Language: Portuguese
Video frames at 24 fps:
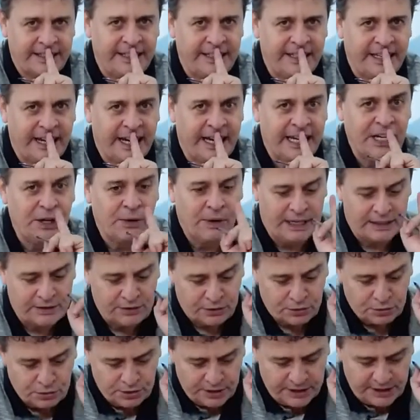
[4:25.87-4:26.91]
E aí o
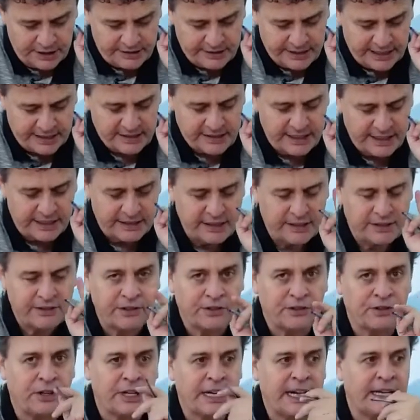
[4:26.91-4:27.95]
Azures trazendo
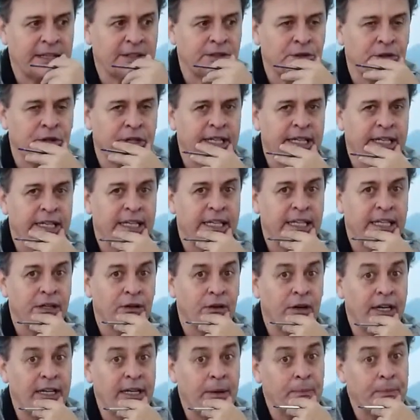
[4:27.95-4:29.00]
esse jogador aqui,
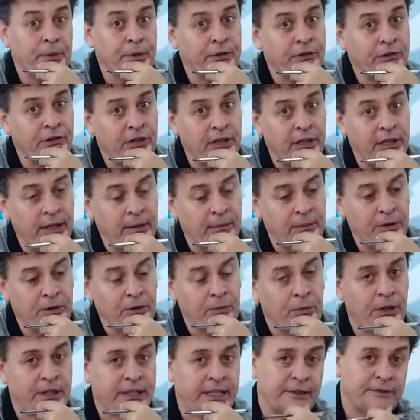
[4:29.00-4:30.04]
olha para o time
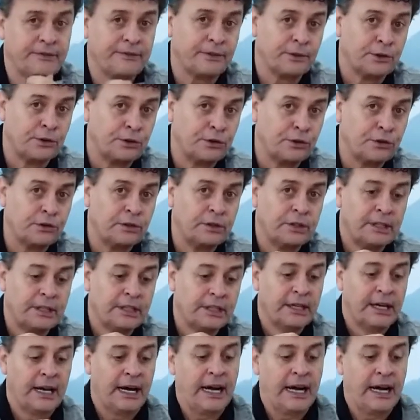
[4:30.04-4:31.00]
do Botafogo,